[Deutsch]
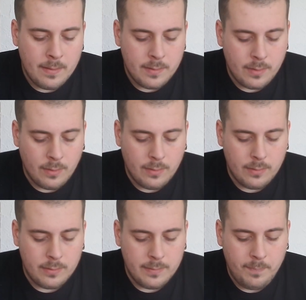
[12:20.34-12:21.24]

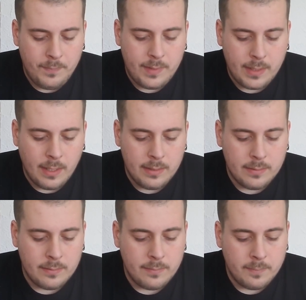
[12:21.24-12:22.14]
So,
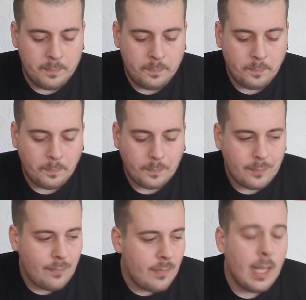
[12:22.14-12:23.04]
dann
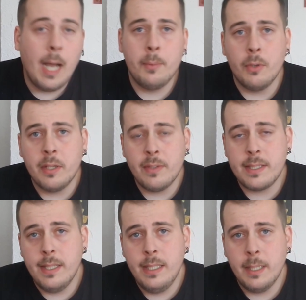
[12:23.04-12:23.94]
habe ich euch ja
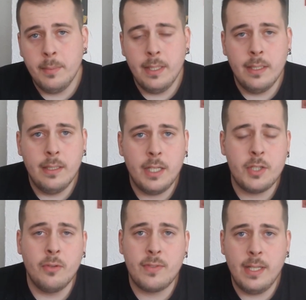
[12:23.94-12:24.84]
erzählt, ich habe mir die
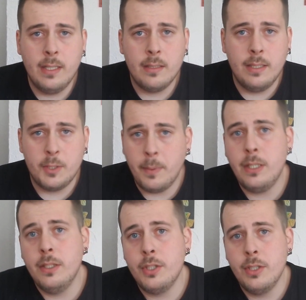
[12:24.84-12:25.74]
Legend of Zelda, die
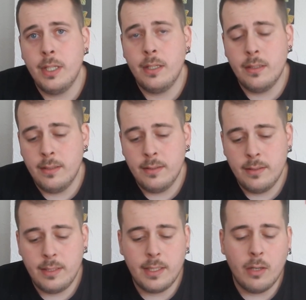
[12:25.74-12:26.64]
Special Edition ge äh,
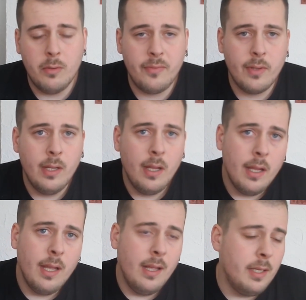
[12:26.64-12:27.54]
gekauft.
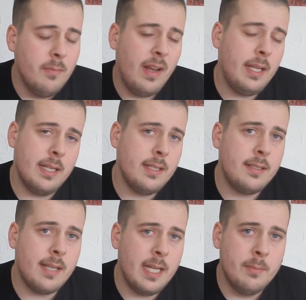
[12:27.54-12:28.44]
Den werde ich jetzt
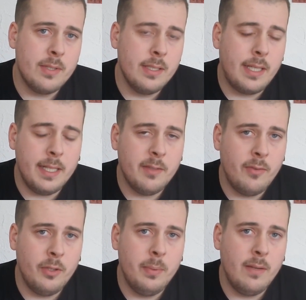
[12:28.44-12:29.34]
nicht zeigen müssen. Kennt ja
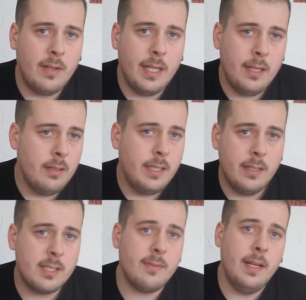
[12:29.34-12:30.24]
von euch mittlerweile jeder.
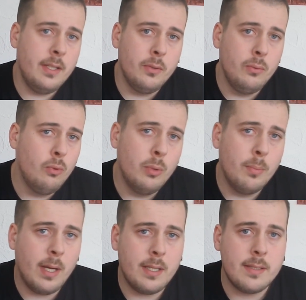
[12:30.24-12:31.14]
Jeder zweite YouTuber
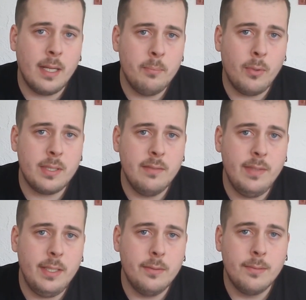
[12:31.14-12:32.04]
macht jetzt ein
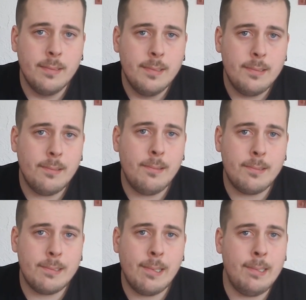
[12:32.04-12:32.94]
Unboxing-Video. Ja, auch
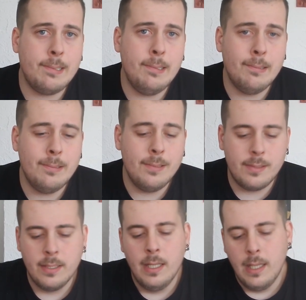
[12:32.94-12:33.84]
zeig's hier
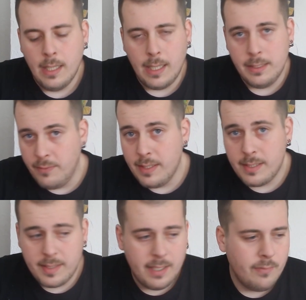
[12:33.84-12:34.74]
uns. Also wenn ihr
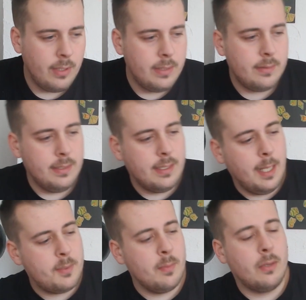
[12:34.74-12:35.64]
es sehen wollt, ich
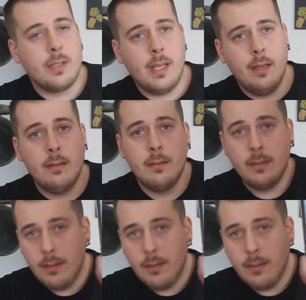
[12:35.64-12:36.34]
hebe sie mal kurz her.